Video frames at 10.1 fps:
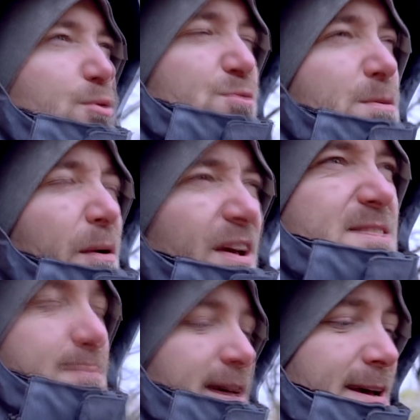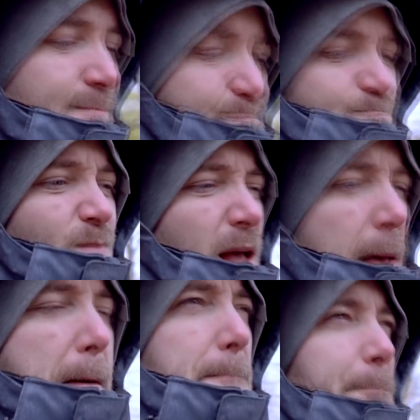pójdźmy powiedzmy
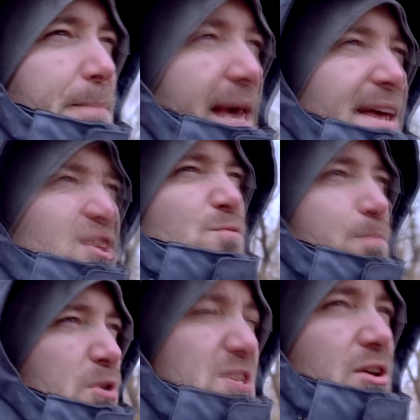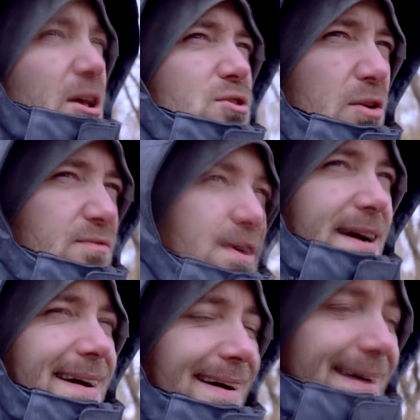5%
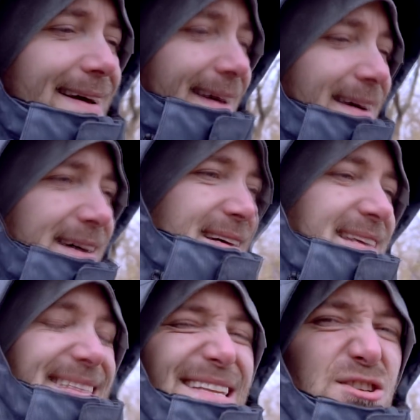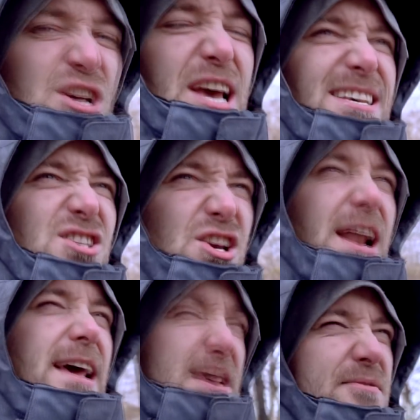dodatkowych za to, że jest
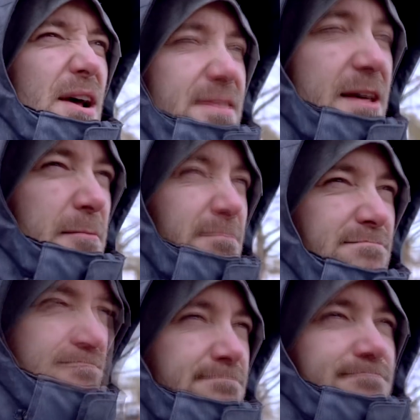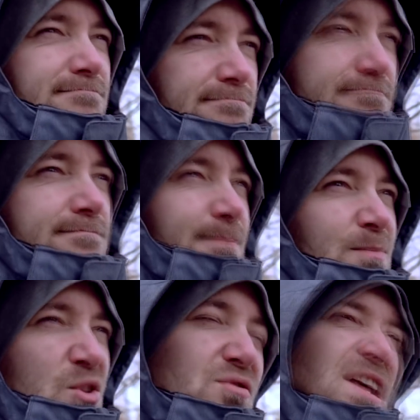się friendem.
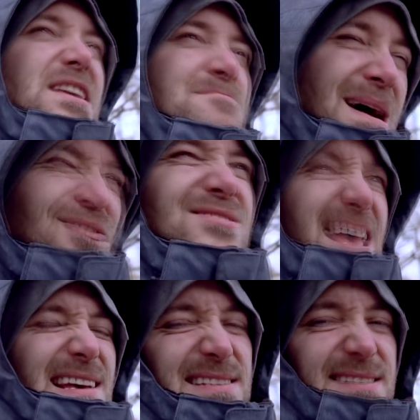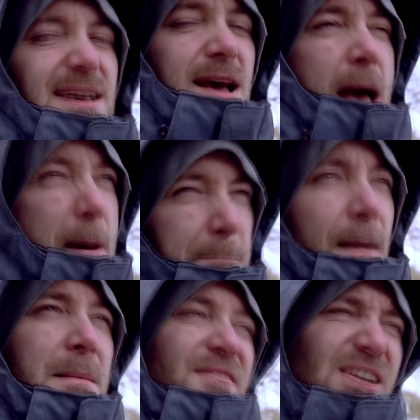To wtedy ma to sens.
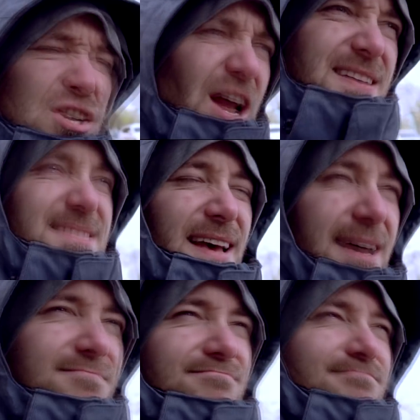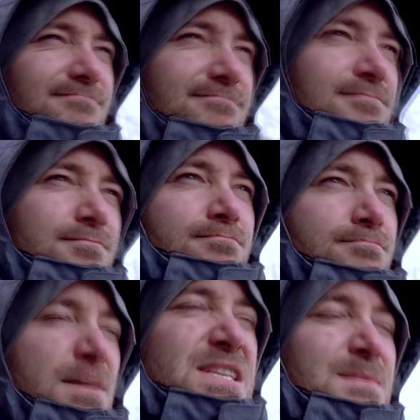Mamy większe szanse,
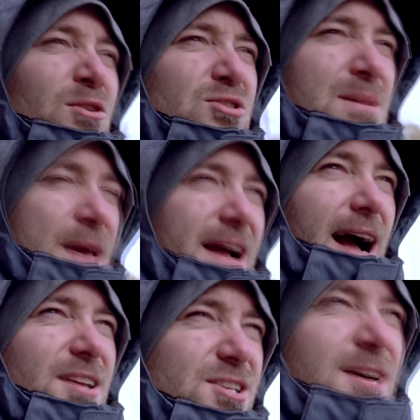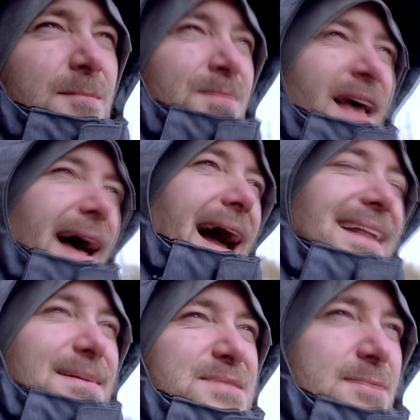będziemy o to zabiegać,
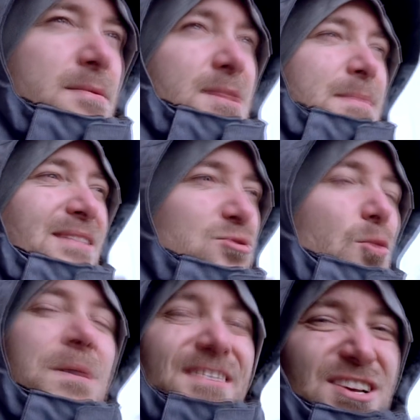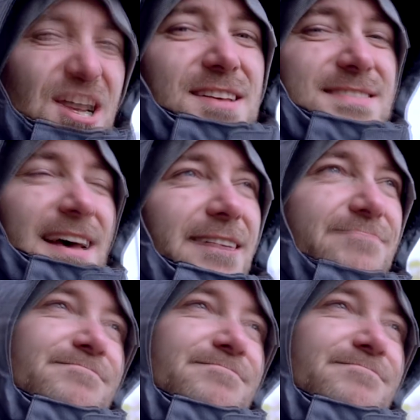ale tym samym nie będą to pewne szanse.